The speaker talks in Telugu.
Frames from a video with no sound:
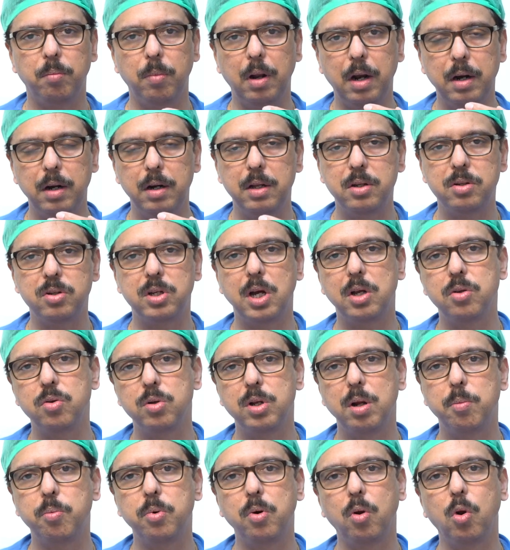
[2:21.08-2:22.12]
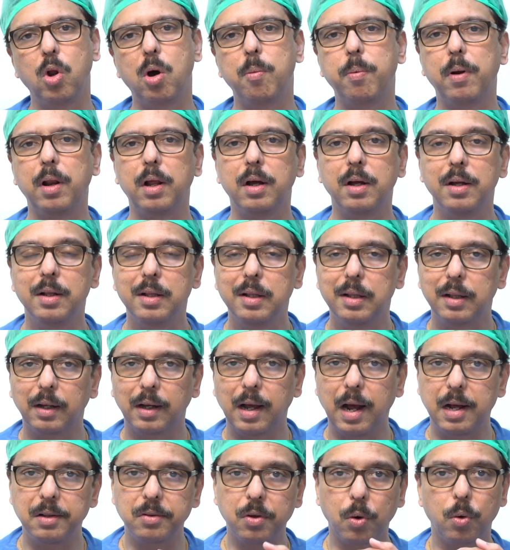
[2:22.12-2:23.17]
బ్లడ్ డిశ్చార్జ్ ఉన్నప్పుడు లోపల
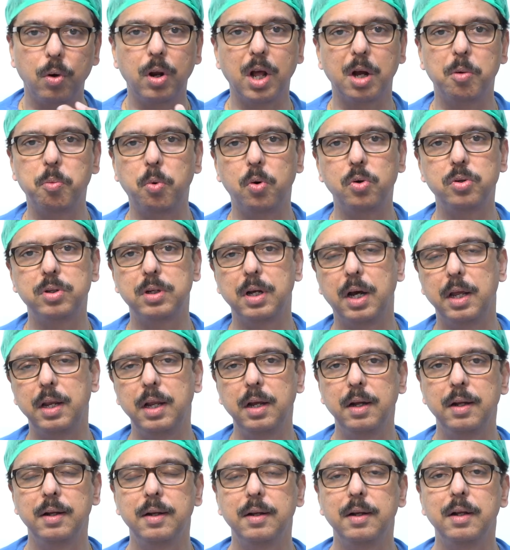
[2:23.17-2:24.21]
క్యాన్సర్ ఉండకపోవచ్చు కానీ